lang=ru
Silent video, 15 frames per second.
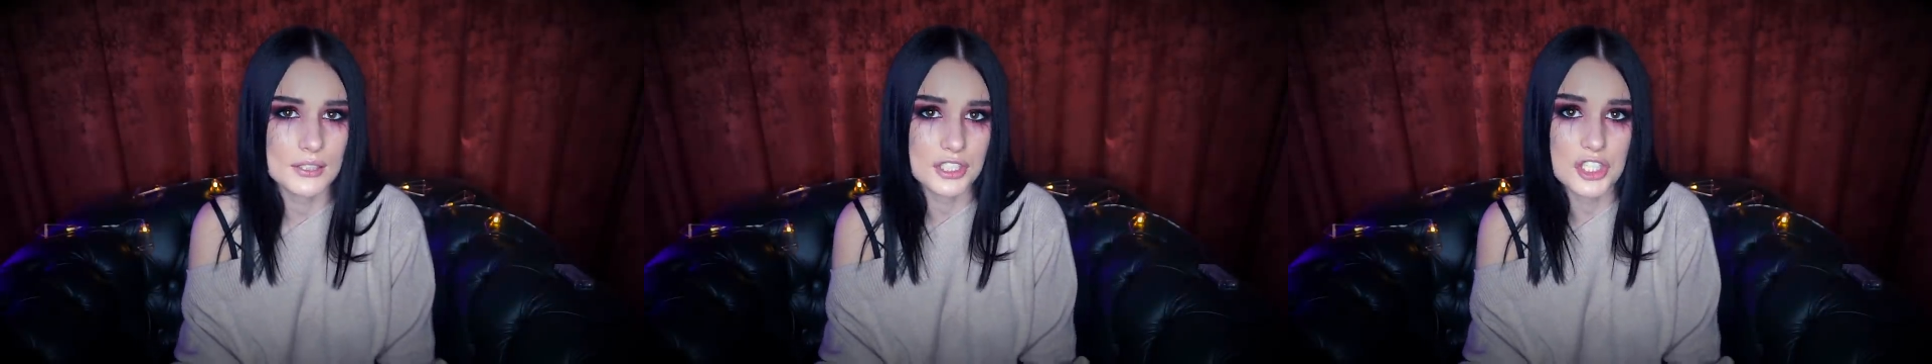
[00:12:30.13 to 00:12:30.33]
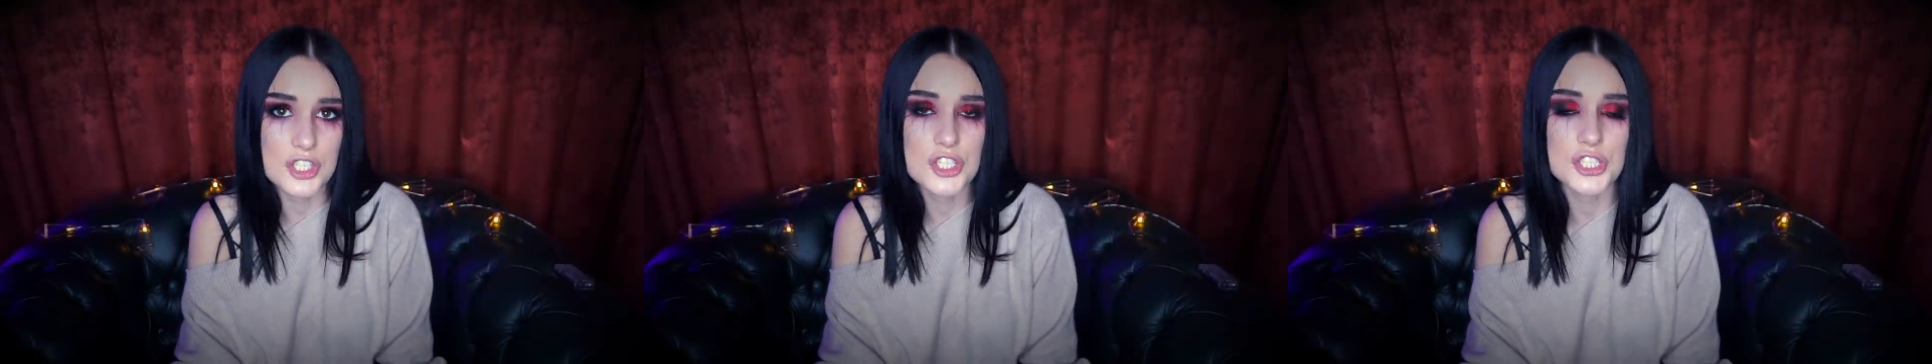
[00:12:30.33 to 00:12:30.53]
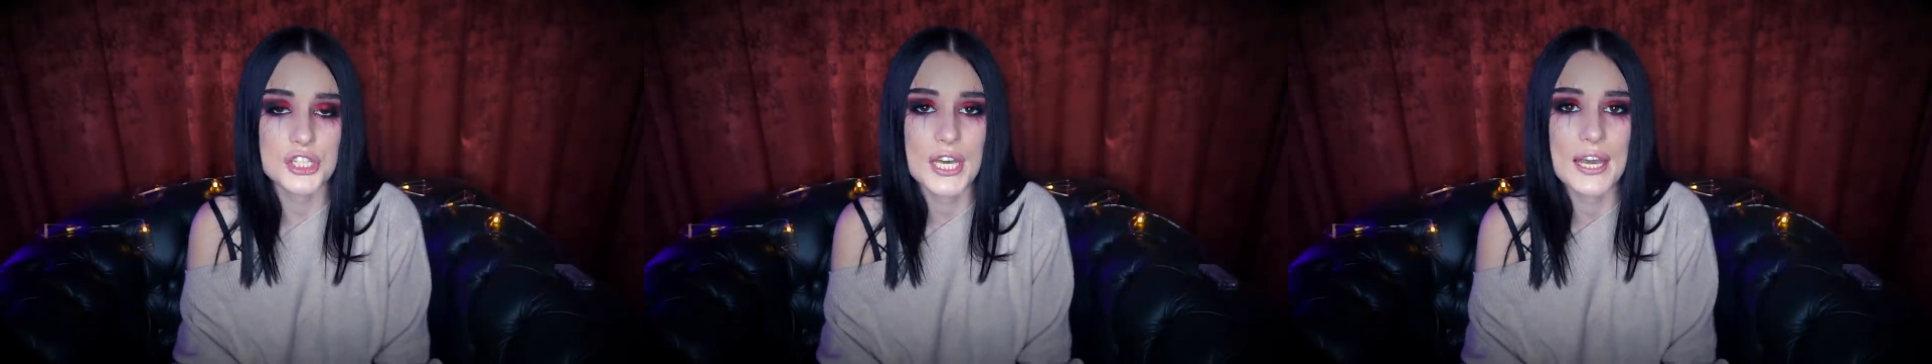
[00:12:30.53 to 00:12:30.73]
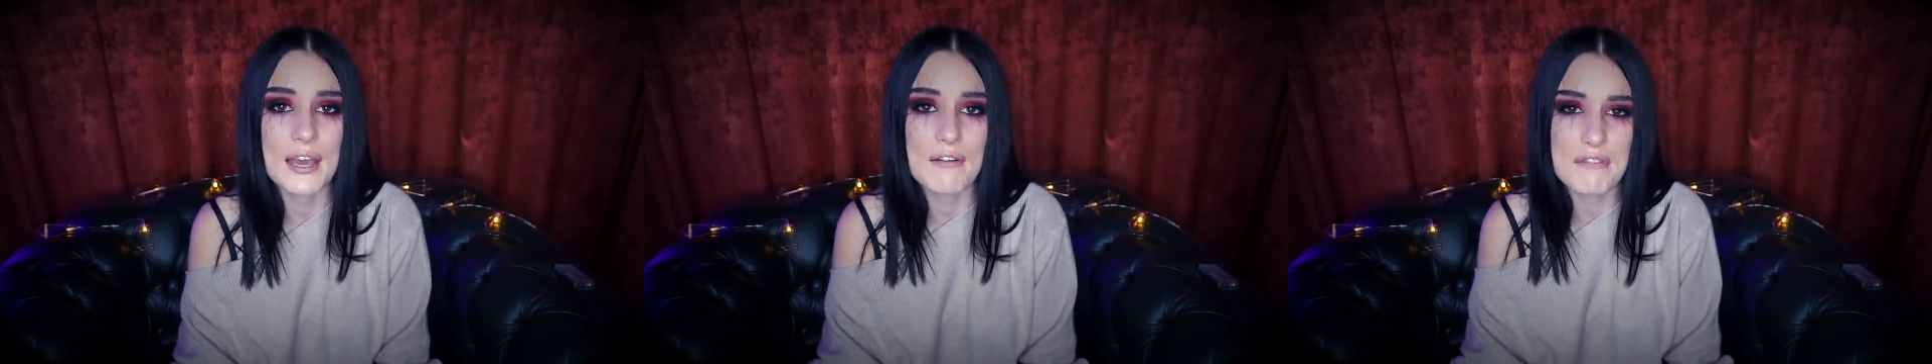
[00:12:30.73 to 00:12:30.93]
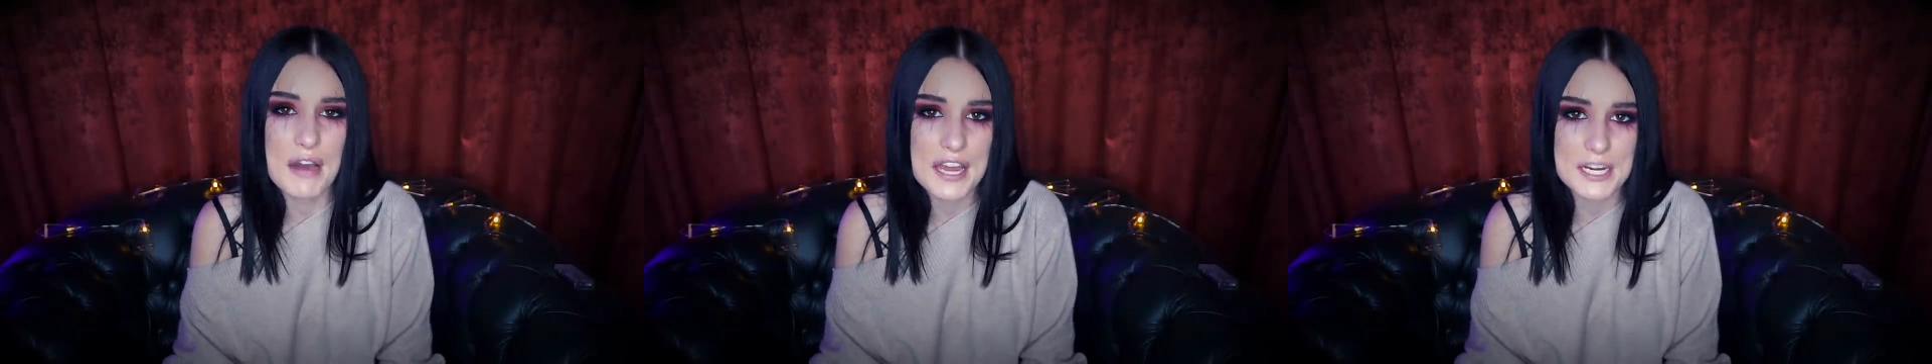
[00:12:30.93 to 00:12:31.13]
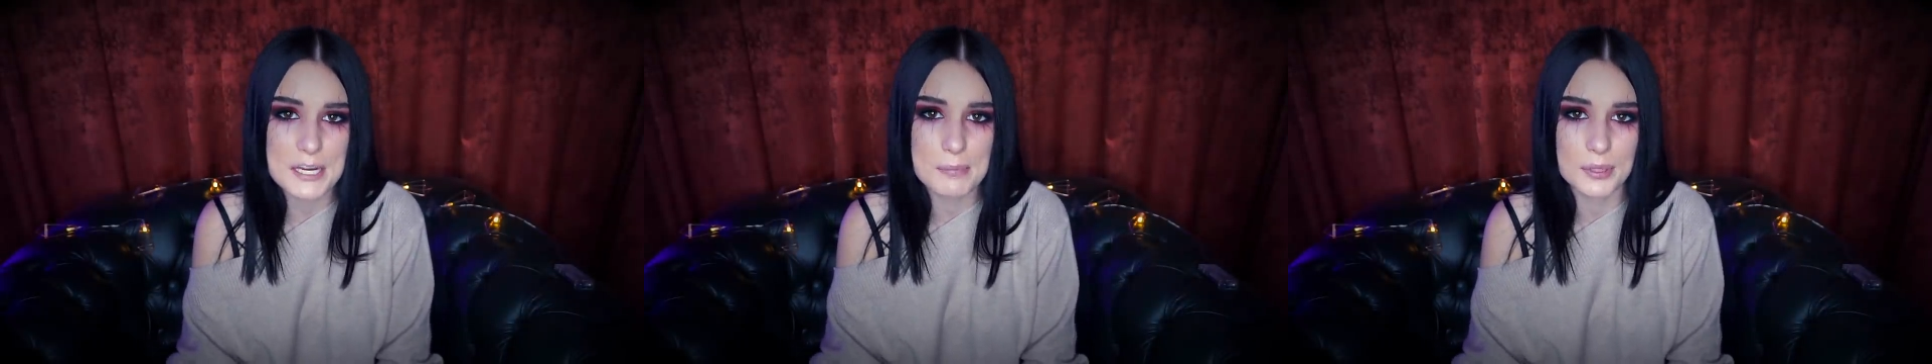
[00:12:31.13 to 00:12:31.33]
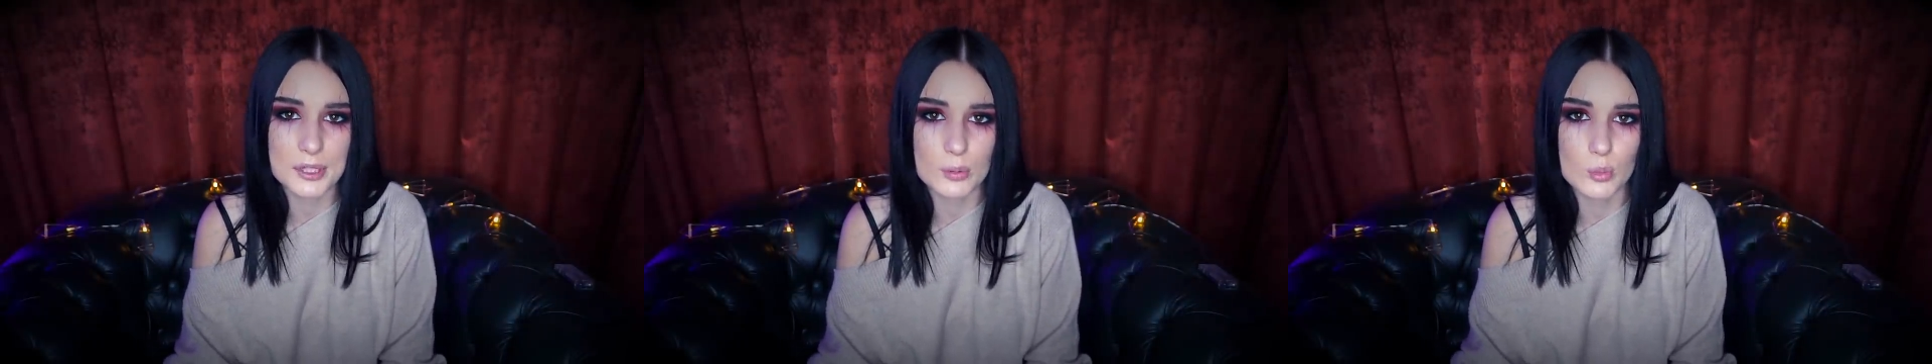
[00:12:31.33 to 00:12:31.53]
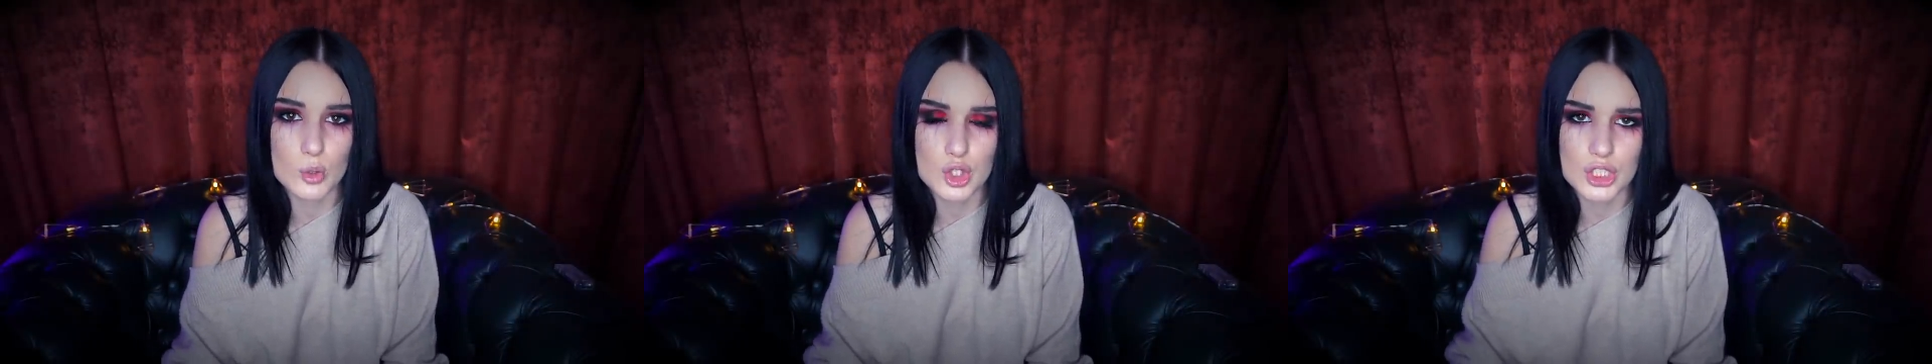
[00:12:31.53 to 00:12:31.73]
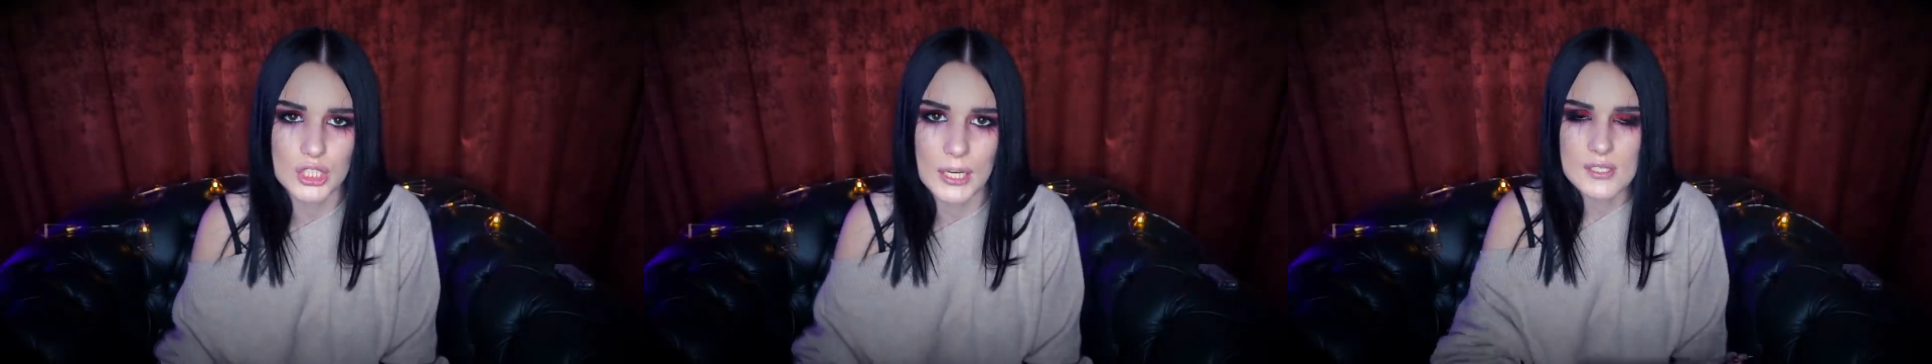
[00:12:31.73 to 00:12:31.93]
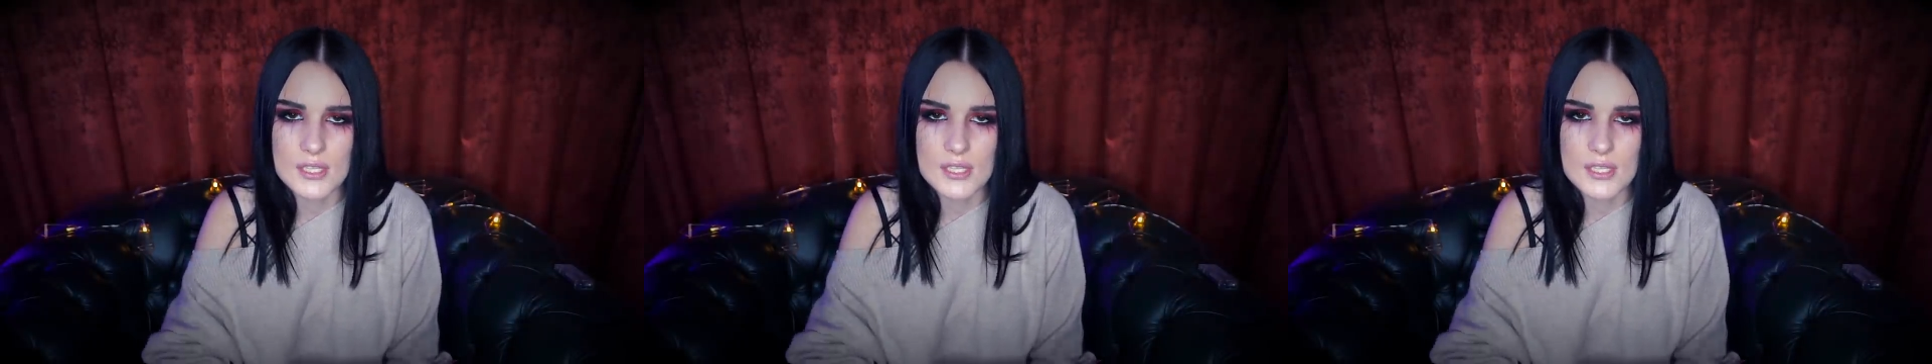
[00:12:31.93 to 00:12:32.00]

не считая аварии, потому что